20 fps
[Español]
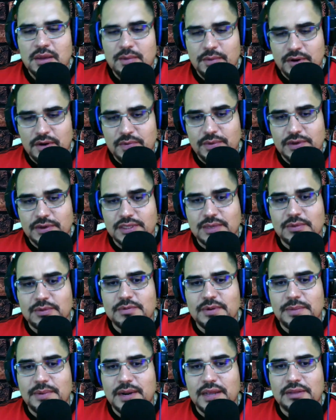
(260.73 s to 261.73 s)
Bueno, pues estamos
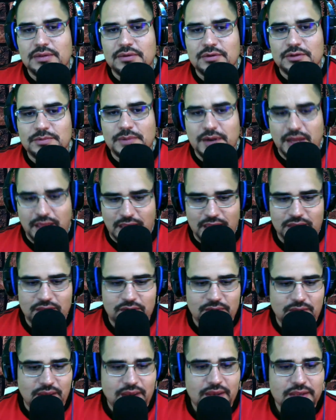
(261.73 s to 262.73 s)
preparándonos para
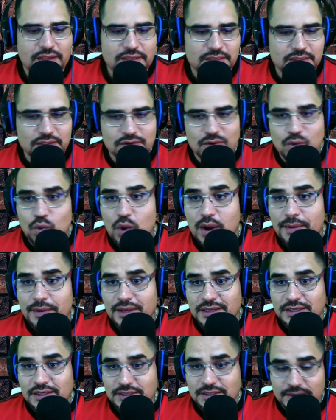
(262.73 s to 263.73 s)
ello. Es
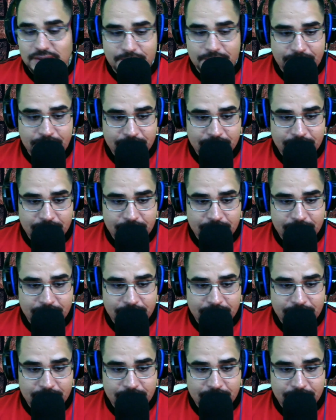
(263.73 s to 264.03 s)
jueves,